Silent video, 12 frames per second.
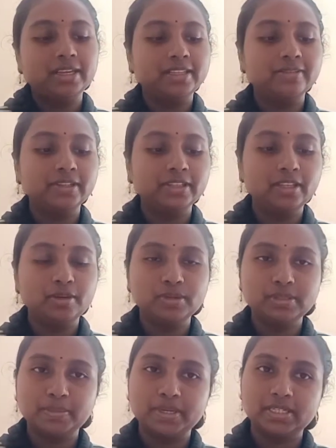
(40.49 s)
இது வந்து
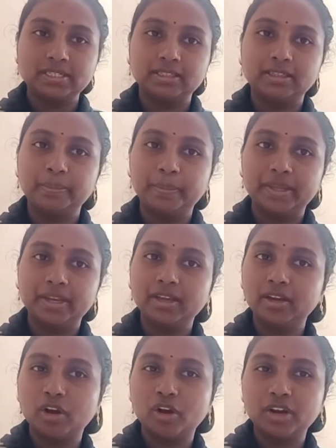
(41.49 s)
யூஸ் பண்ணுறதுக்கு
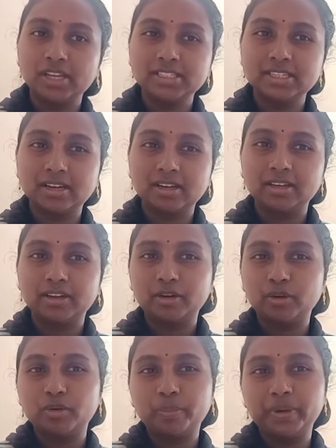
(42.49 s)
பெரிய நாலேஜ் எல்லாம்
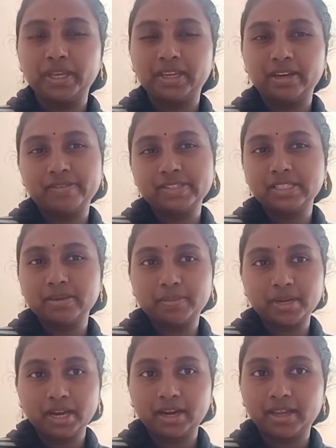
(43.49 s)
இருக்கணும் அப்படிங்கிற
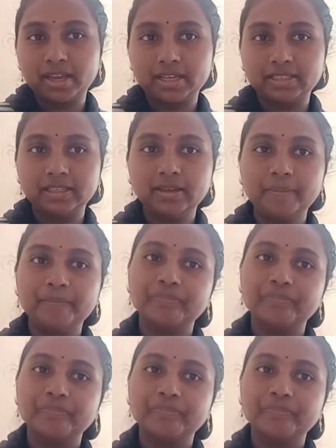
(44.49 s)
அவசியம்லாம் கிடையாது